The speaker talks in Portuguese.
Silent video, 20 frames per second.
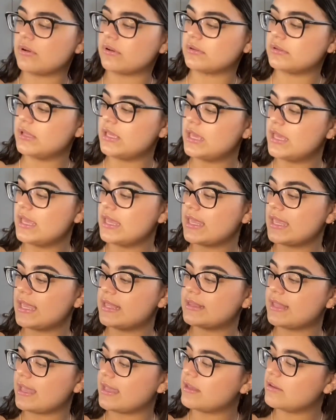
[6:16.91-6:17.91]
ó, que
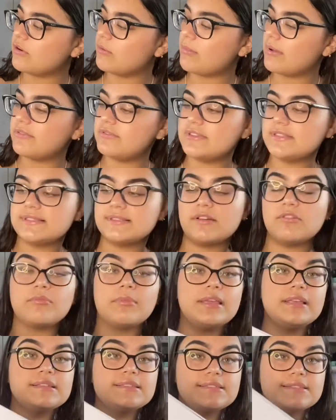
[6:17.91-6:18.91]
tem uma visão
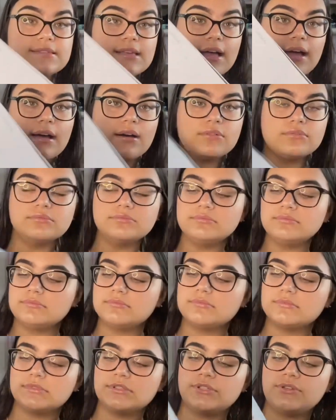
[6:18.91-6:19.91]
mensal,
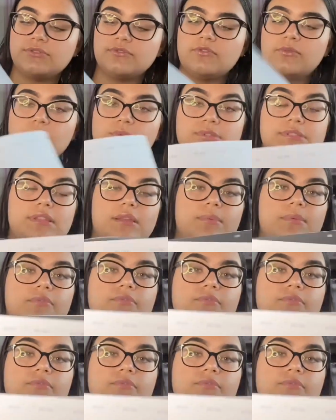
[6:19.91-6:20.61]
aqui vou mostrar pra